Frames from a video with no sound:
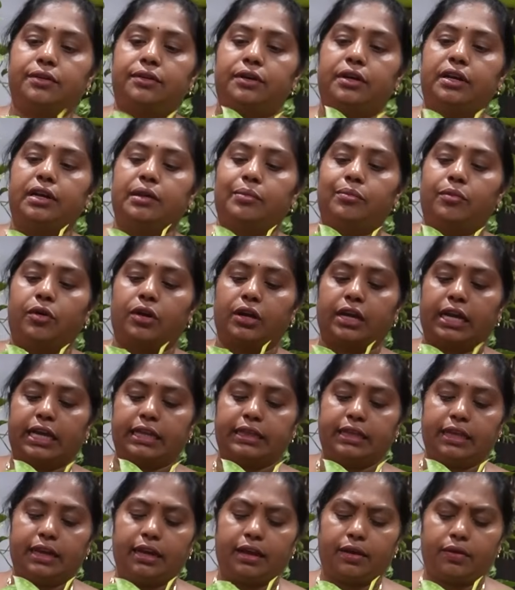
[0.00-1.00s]
ఇదిగోండి మొక్క
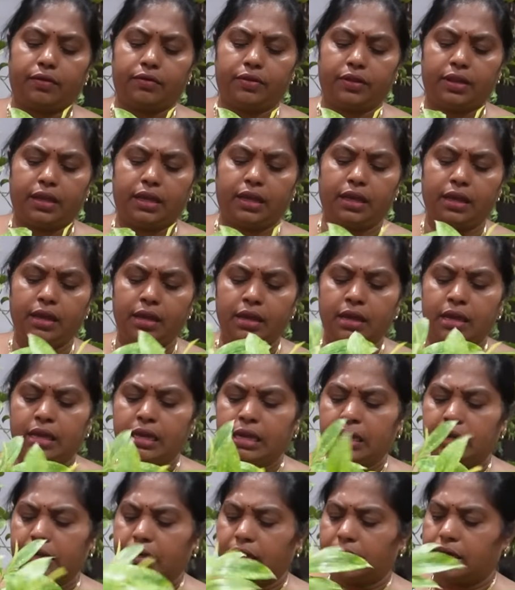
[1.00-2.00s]
అయితే ఇలా ఉంది
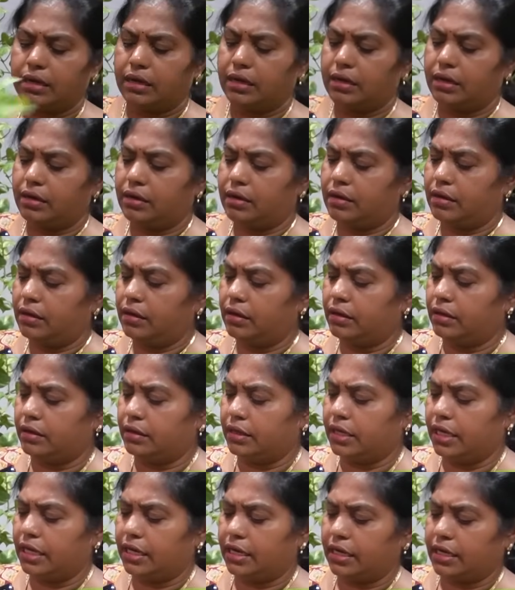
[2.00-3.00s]

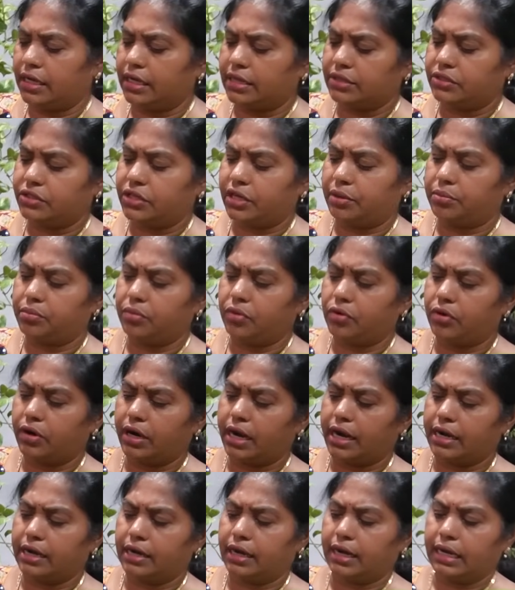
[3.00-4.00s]
దీనికి స్టెమ్
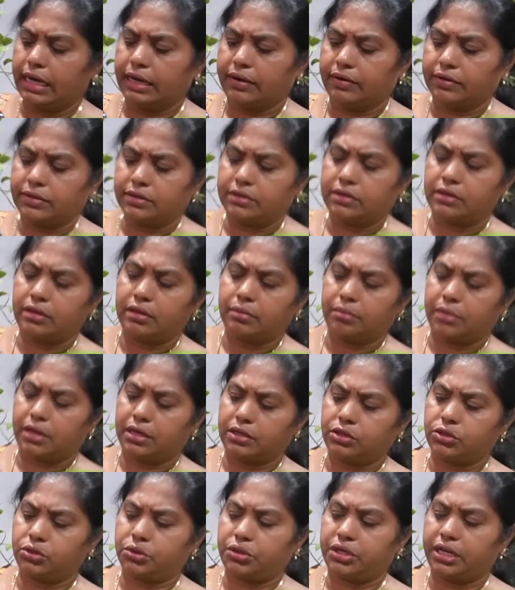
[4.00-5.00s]
కూడా అట్లాగే వస్తుంది
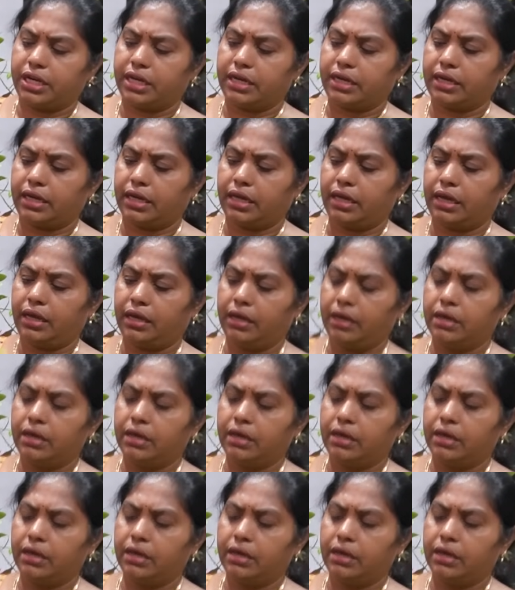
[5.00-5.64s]
మరి చూడడానికి